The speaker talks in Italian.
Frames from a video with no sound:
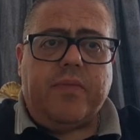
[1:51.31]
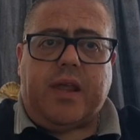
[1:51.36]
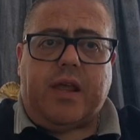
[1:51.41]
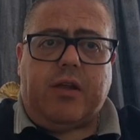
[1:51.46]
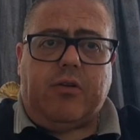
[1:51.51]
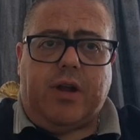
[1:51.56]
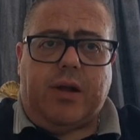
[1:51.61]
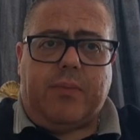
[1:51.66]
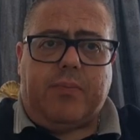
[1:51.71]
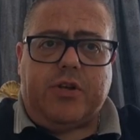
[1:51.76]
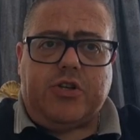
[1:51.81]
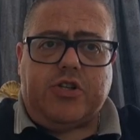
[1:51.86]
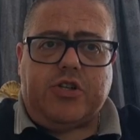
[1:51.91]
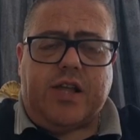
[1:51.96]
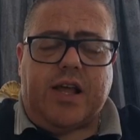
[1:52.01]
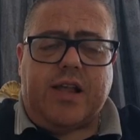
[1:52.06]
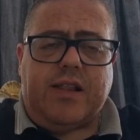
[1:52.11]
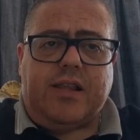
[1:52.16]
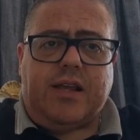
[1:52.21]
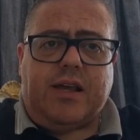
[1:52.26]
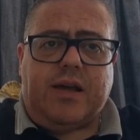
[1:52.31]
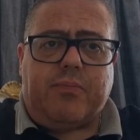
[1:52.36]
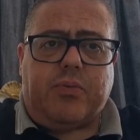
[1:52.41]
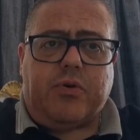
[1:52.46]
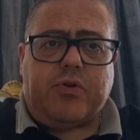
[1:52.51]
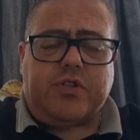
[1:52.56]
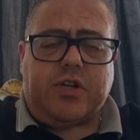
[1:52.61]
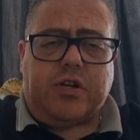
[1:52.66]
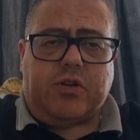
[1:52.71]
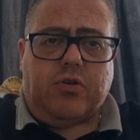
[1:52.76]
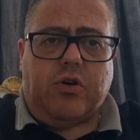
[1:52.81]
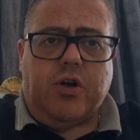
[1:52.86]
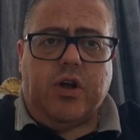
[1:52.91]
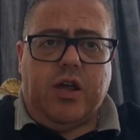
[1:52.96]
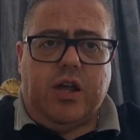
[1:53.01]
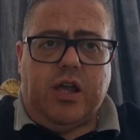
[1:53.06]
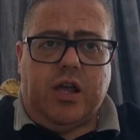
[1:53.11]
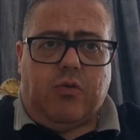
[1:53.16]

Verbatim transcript: che non ha precedenti che possano